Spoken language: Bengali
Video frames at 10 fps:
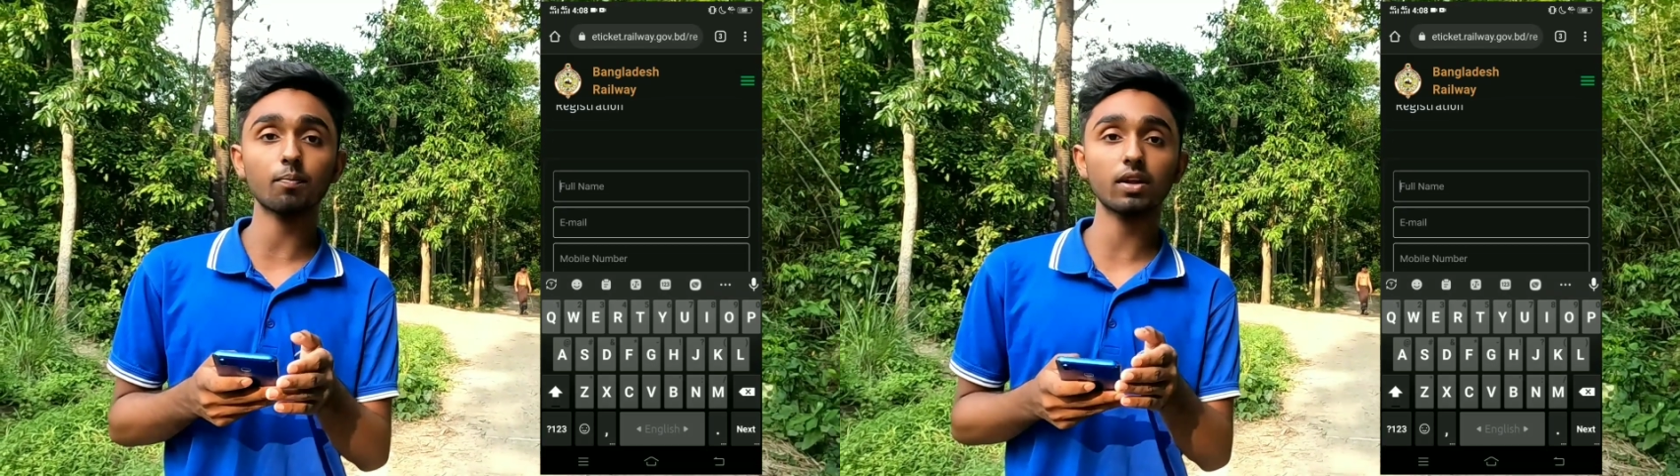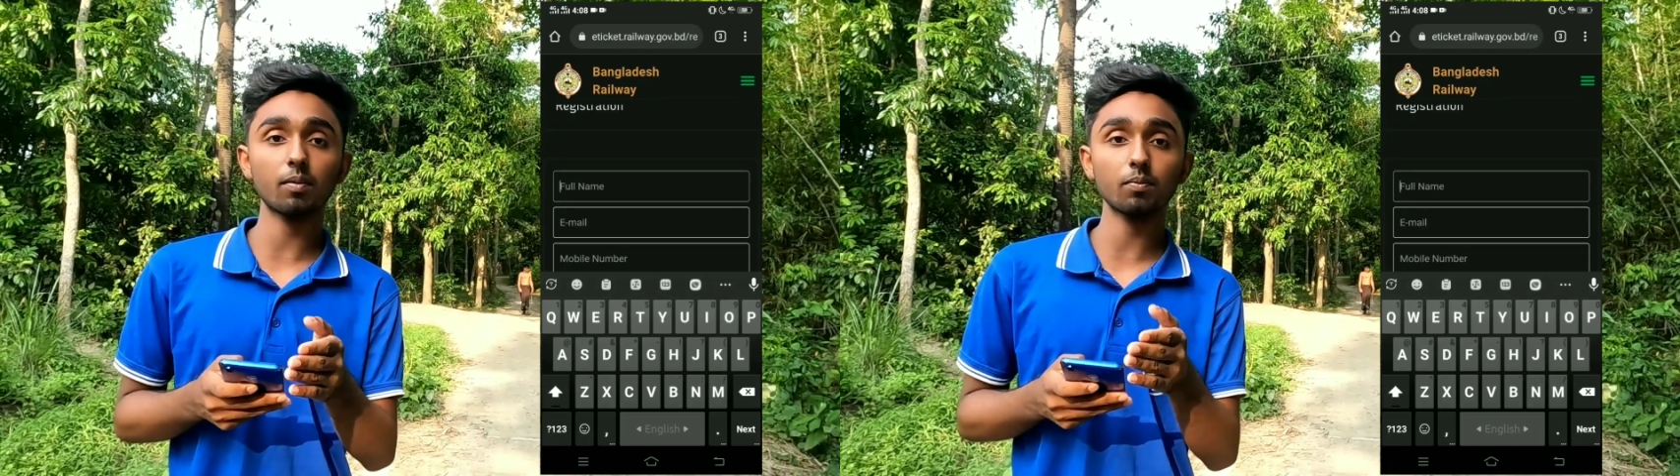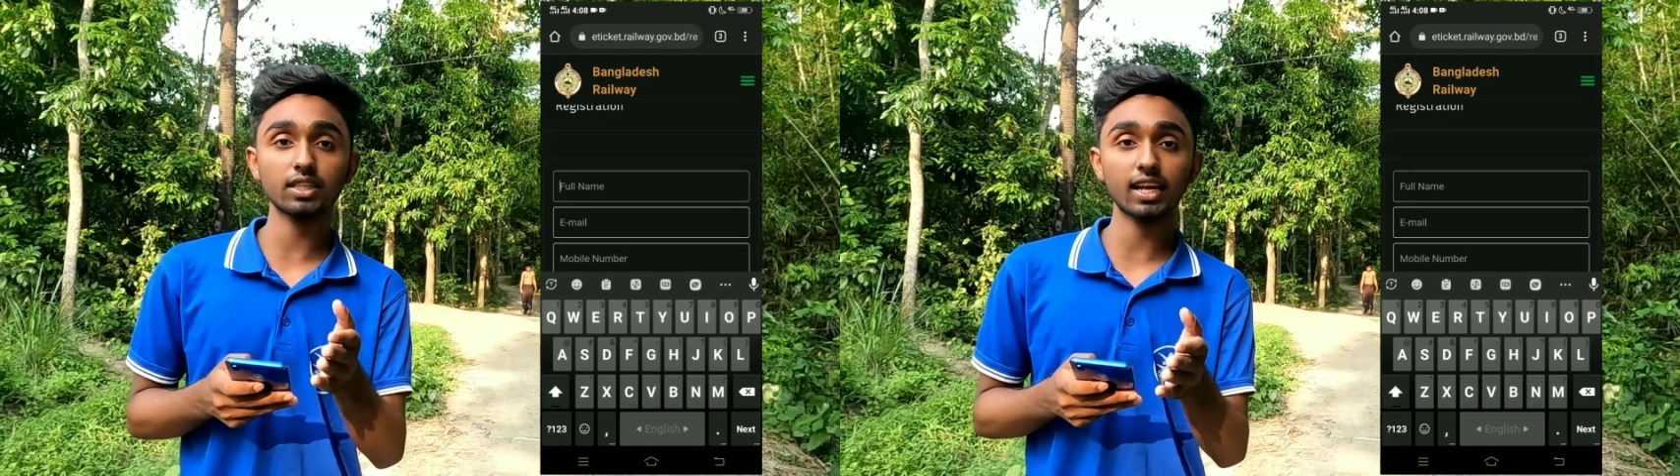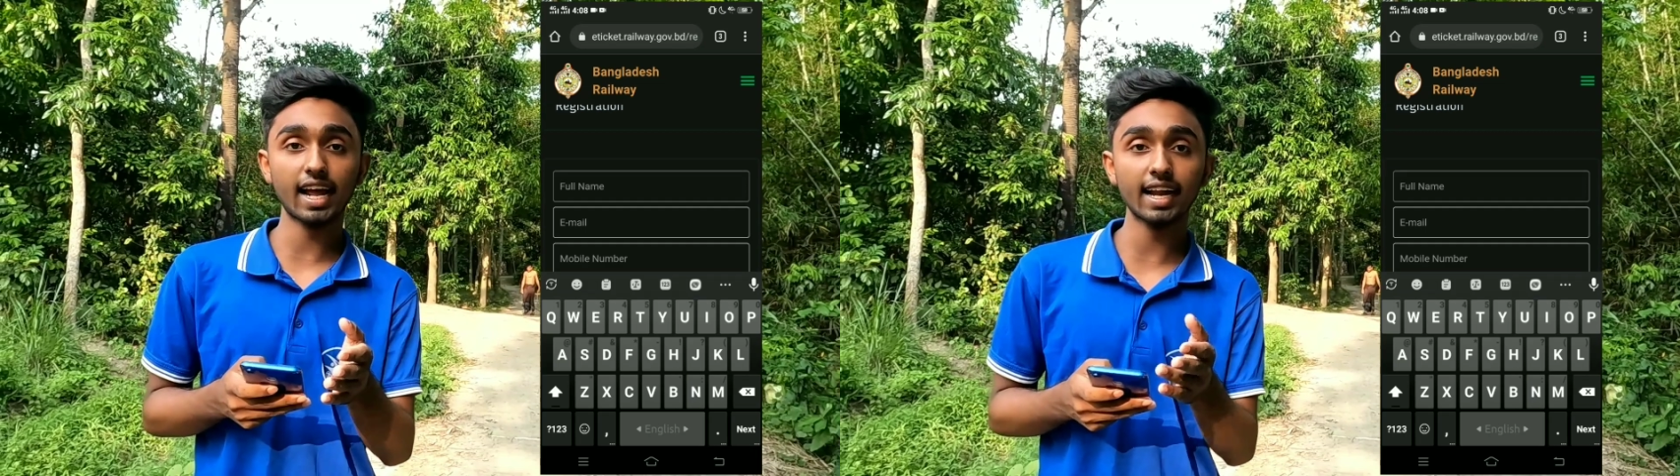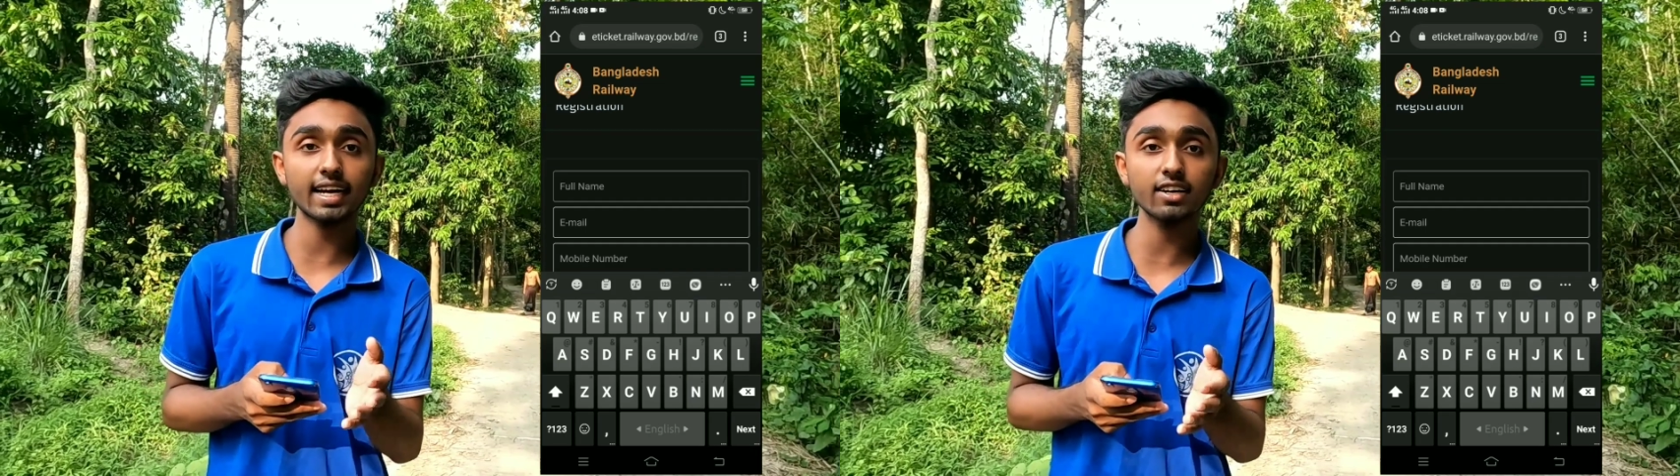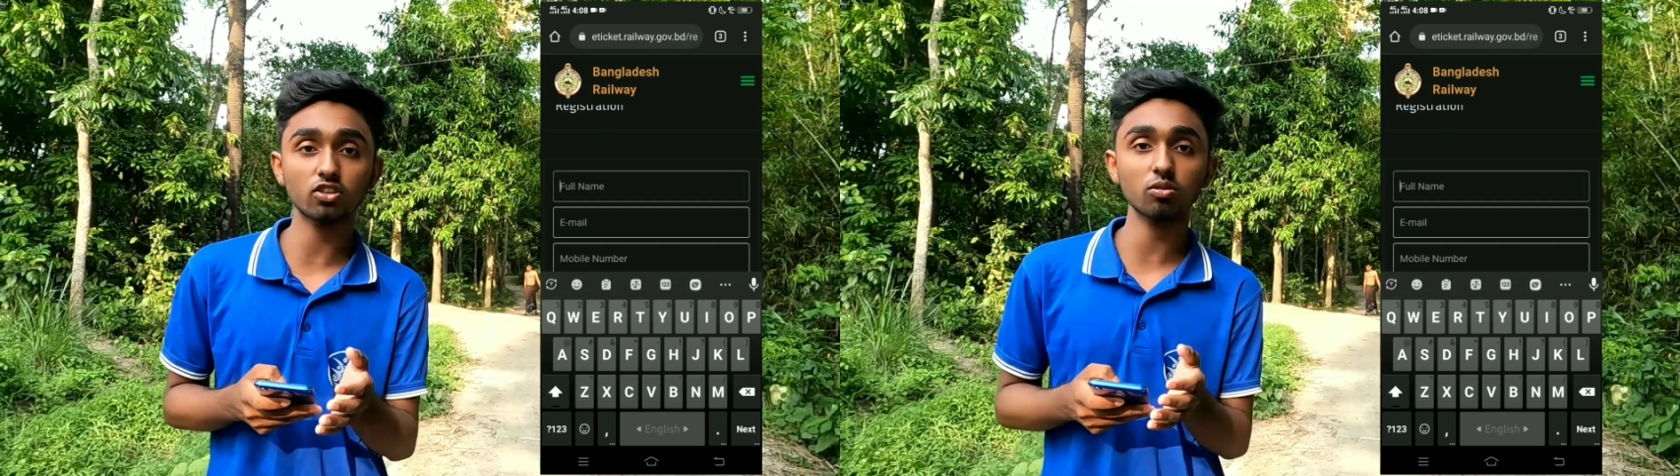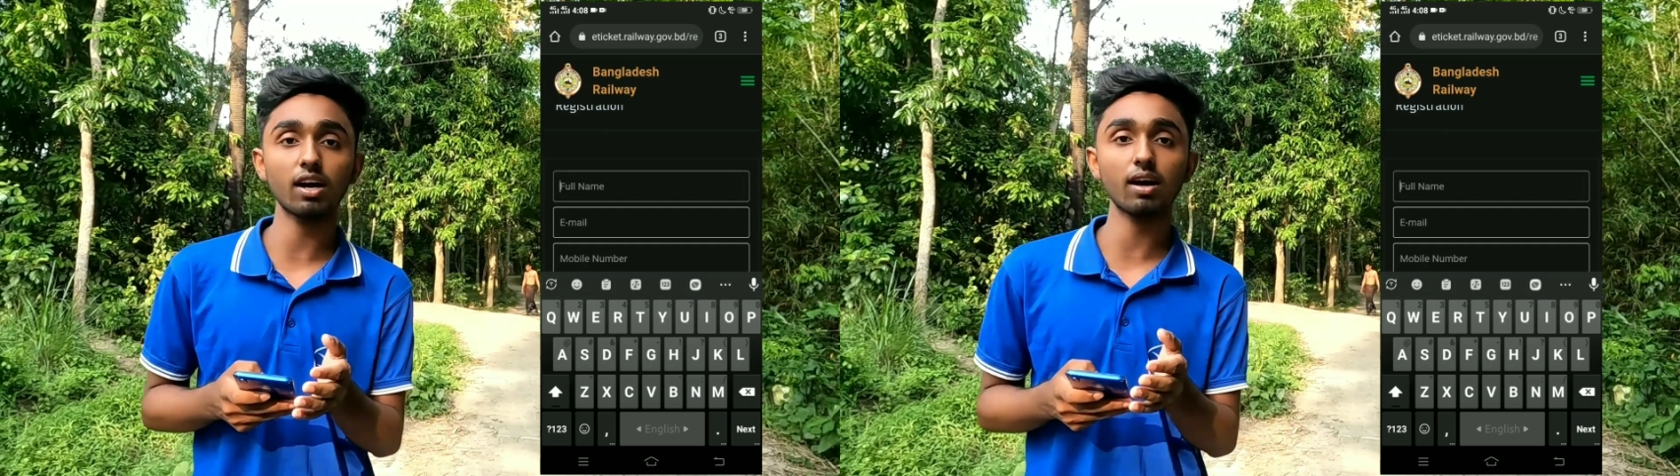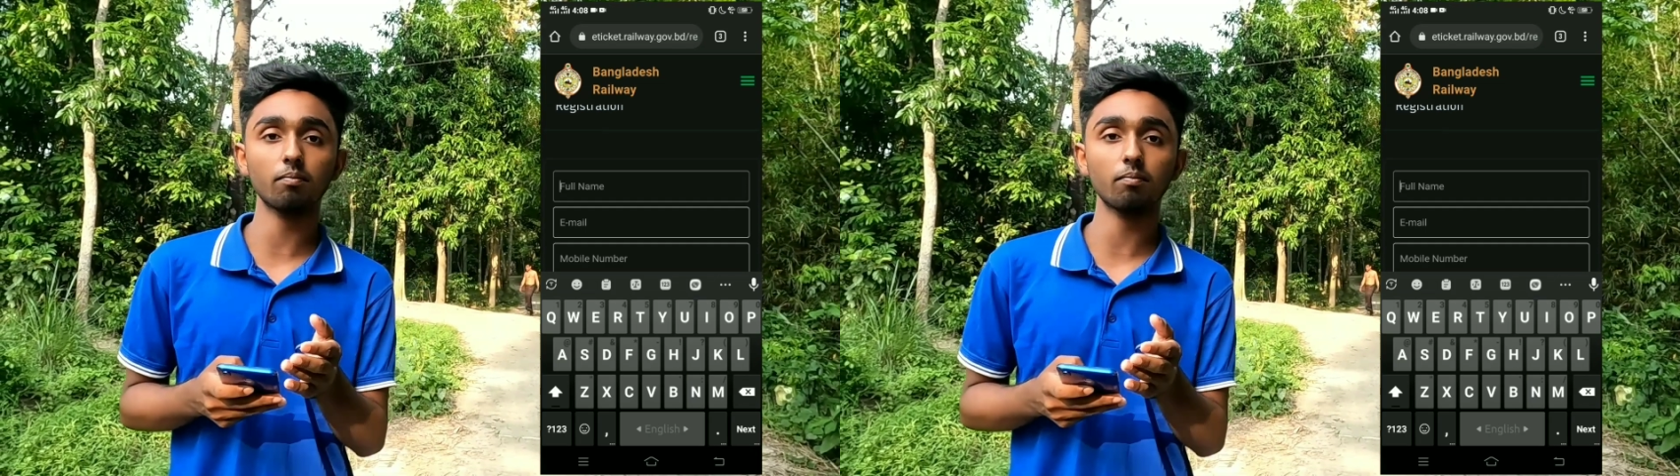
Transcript: আপনার আপনাদের এনআইডি অথবা